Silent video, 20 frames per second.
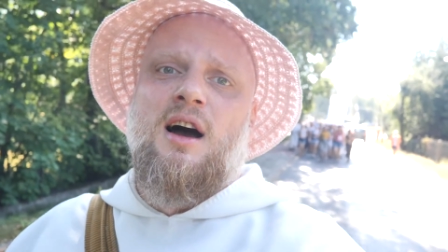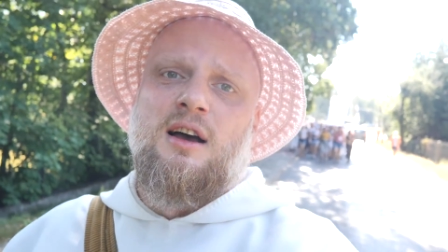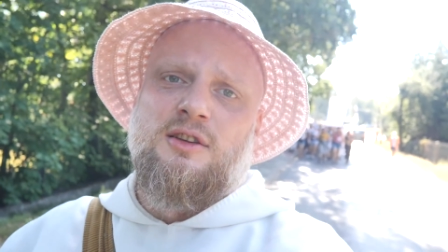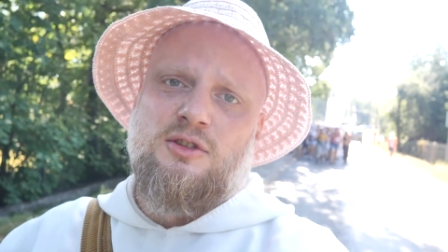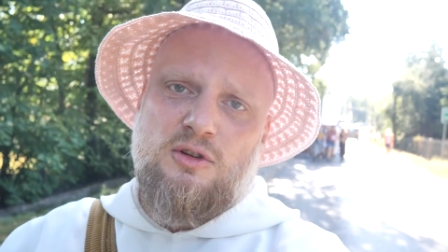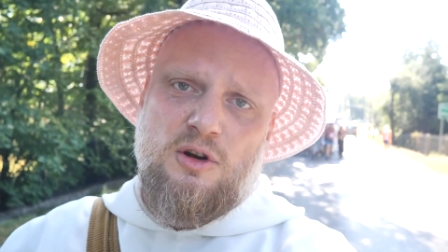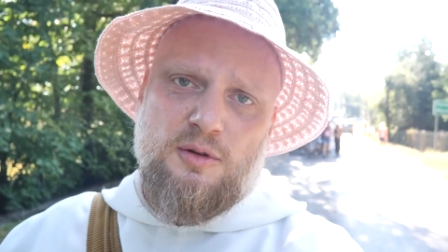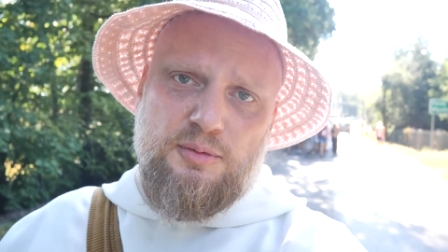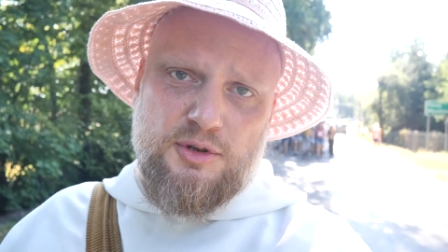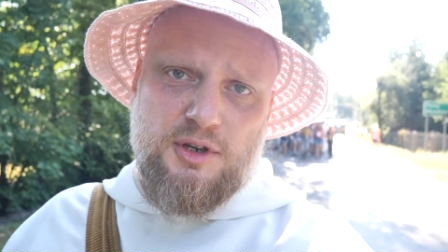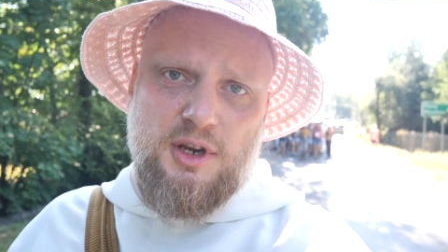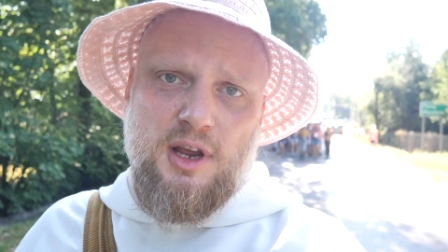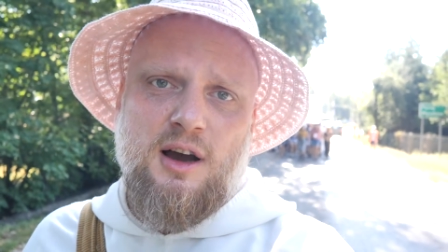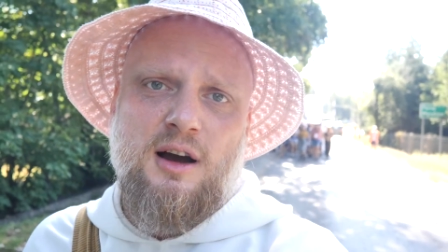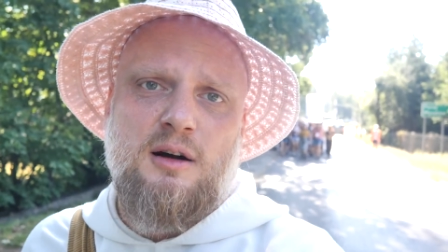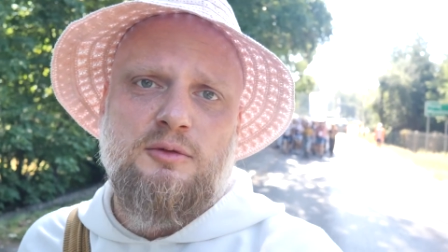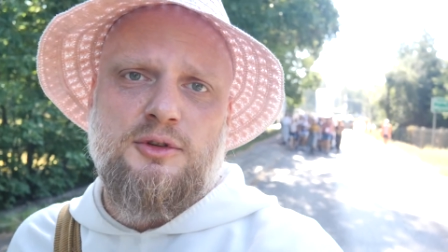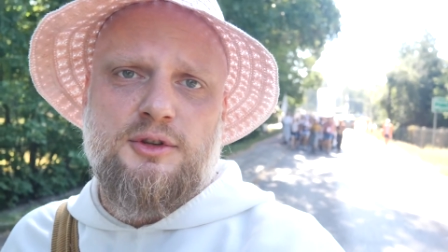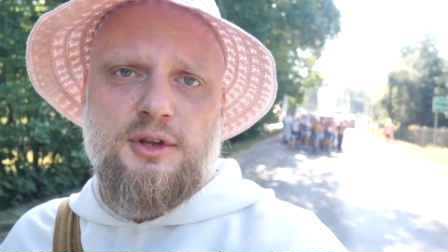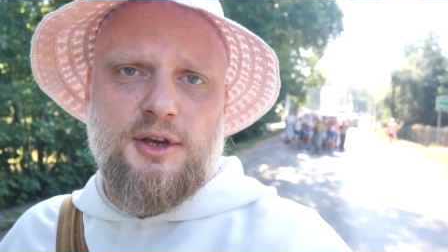a skoro
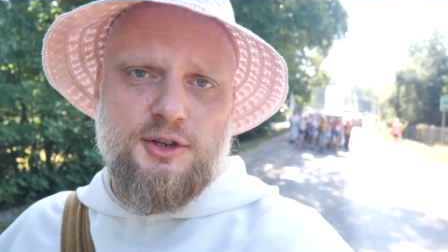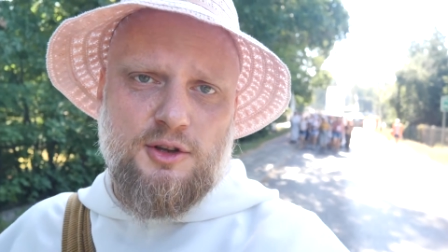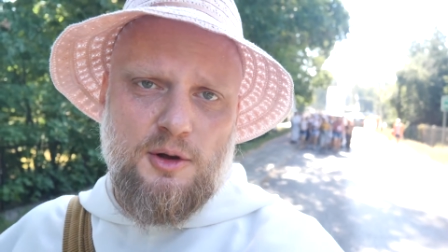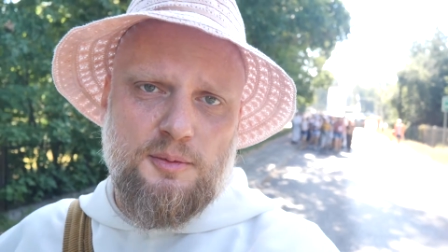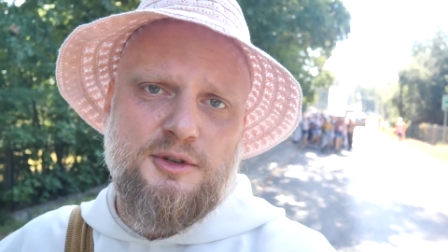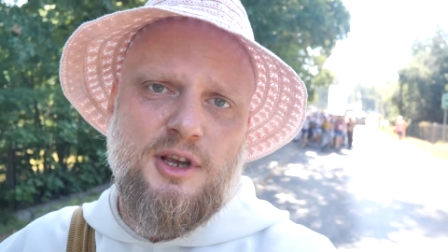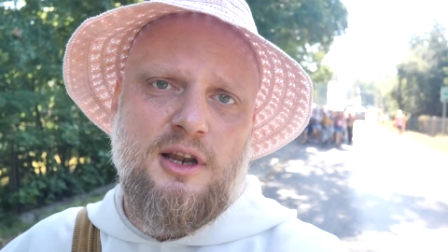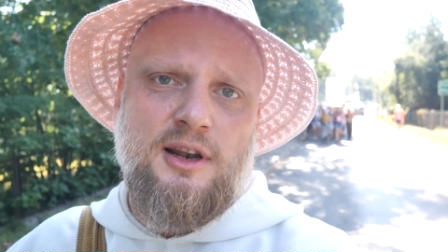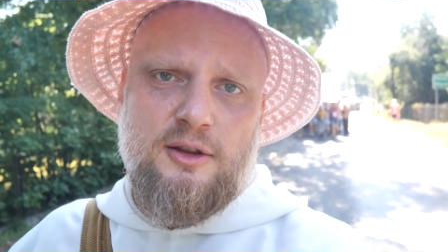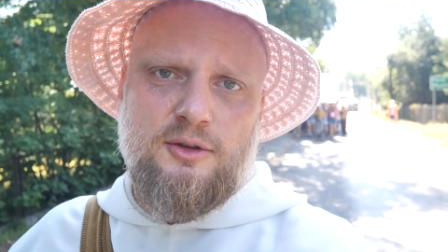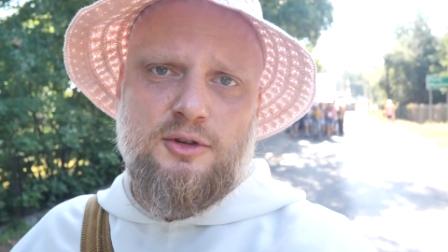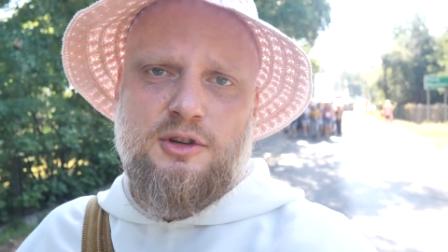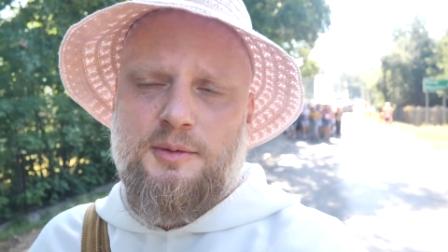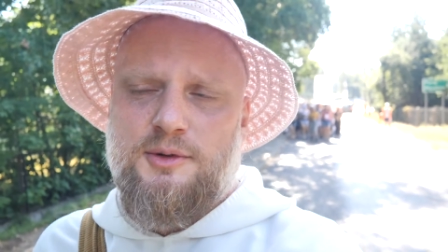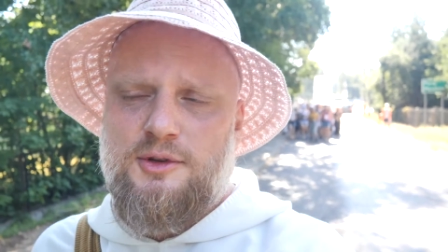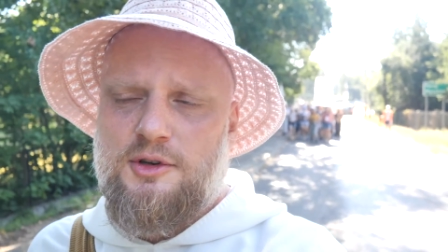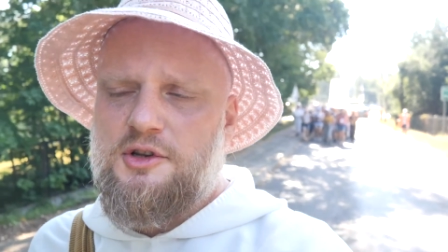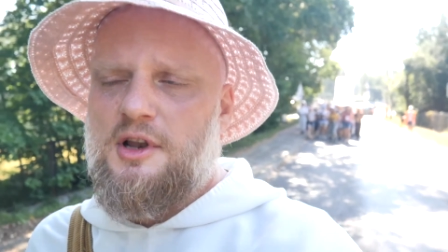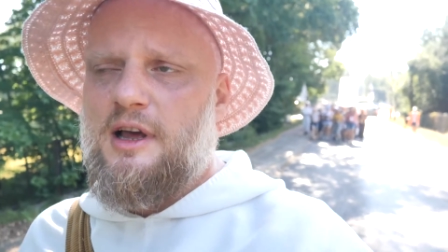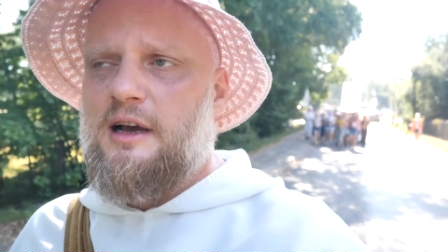przyjechał, no to jest opcja na to,
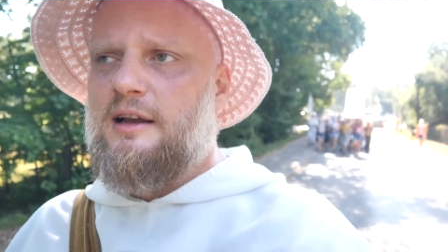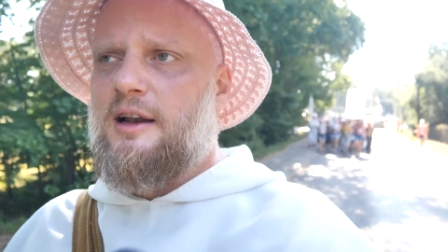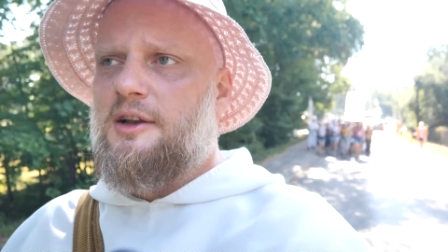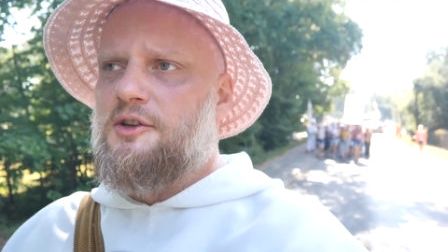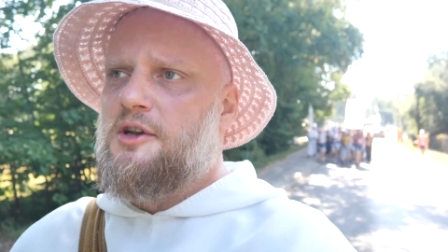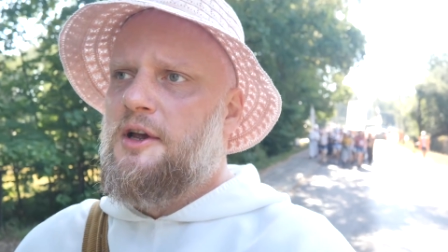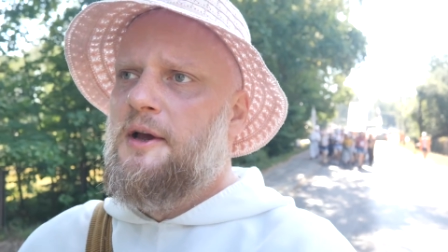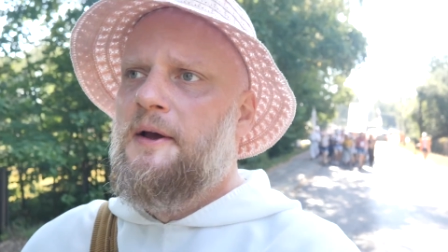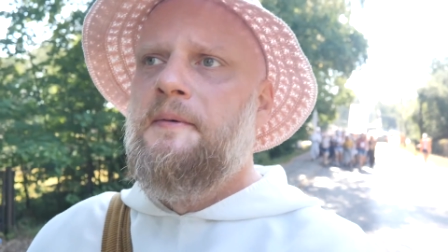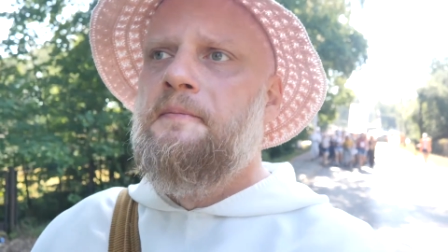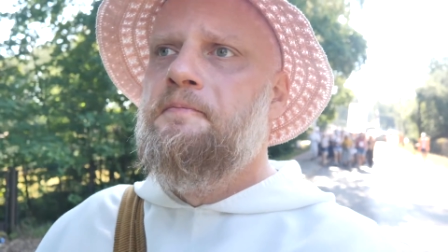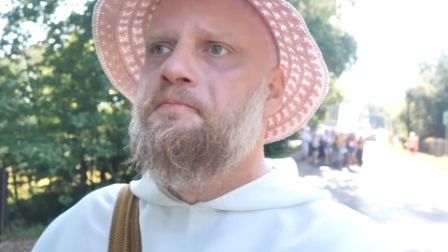żeby coś nagrać.